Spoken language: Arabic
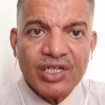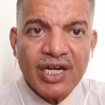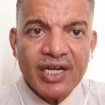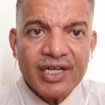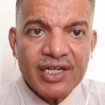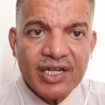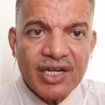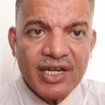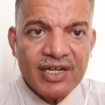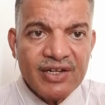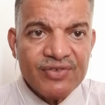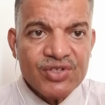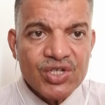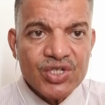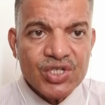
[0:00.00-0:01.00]
الآخر إلى
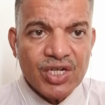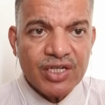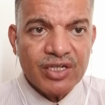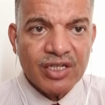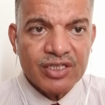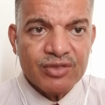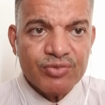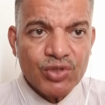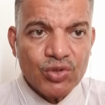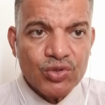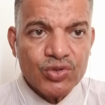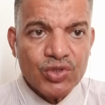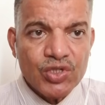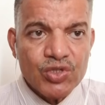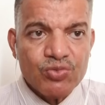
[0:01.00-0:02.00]
نفس الشيء عدم
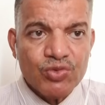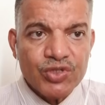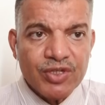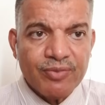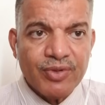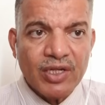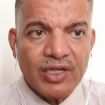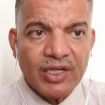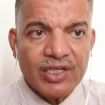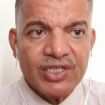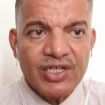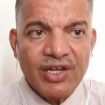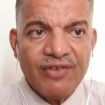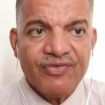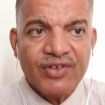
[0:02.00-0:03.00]
لازم متبعا
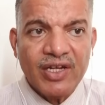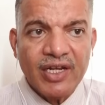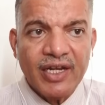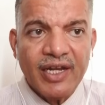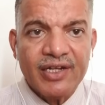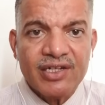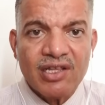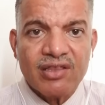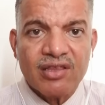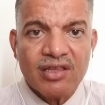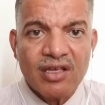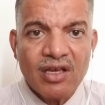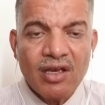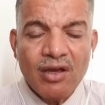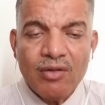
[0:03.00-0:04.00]
للاختلاف إلى
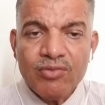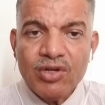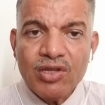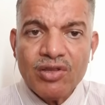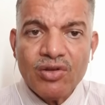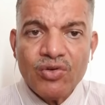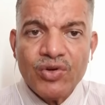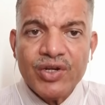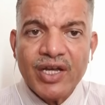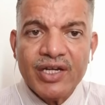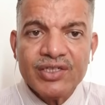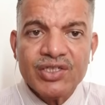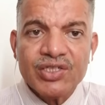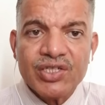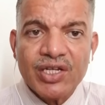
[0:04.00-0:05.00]
الحدث من الضروري
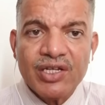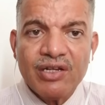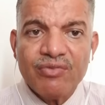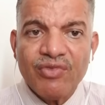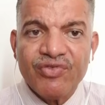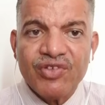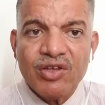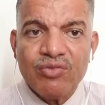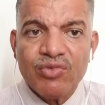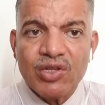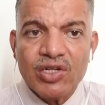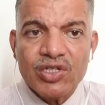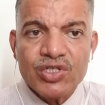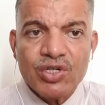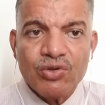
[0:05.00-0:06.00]
إعادة تأهيل مفاهيم
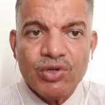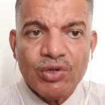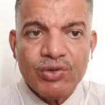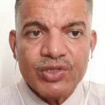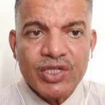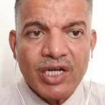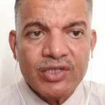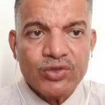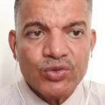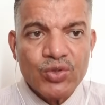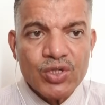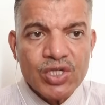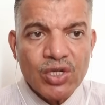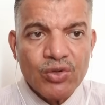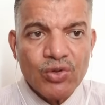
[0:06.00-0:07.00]
مثل الجوهر
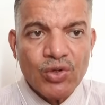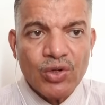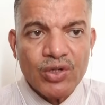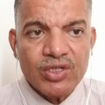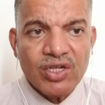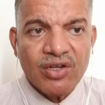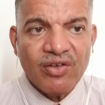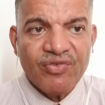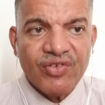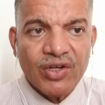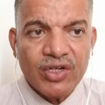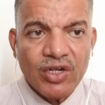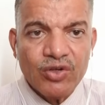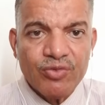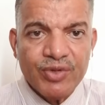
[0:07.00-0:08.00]
والتعدد والسيرور
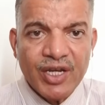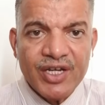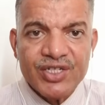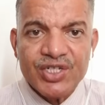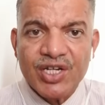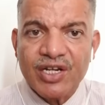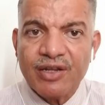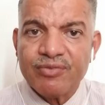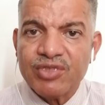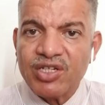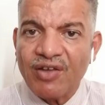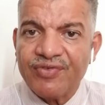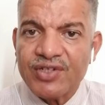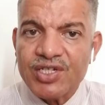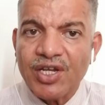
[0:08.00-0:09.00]
والتدفق نحن بحاجة إلى
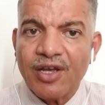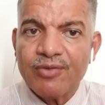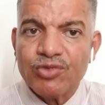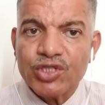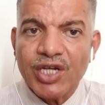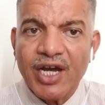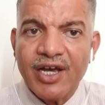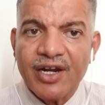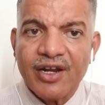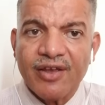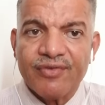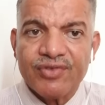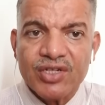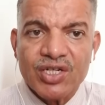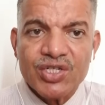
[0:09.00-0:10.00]
ميتافيزيقا
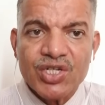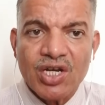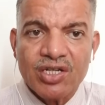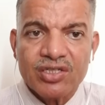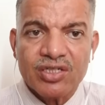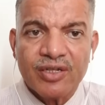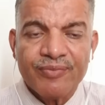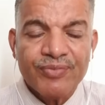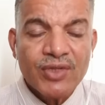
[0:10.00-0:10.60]
متحركة في نشاط